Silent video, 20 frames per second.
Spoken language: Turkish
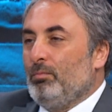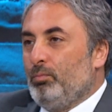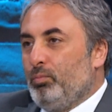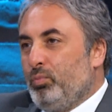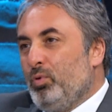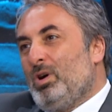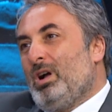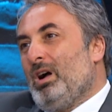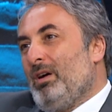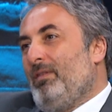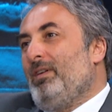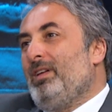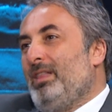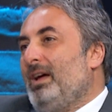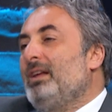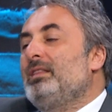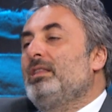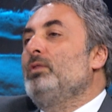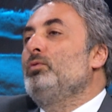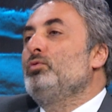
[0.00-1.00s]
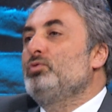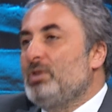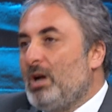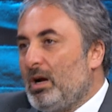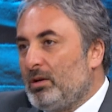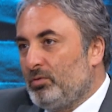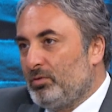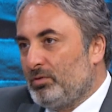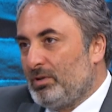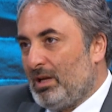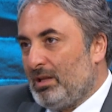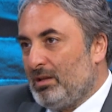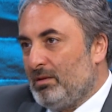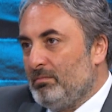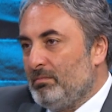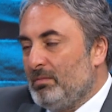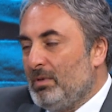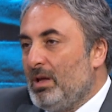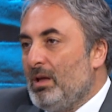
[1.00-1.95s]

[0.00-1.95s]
bu kafalardan uzak tutalım.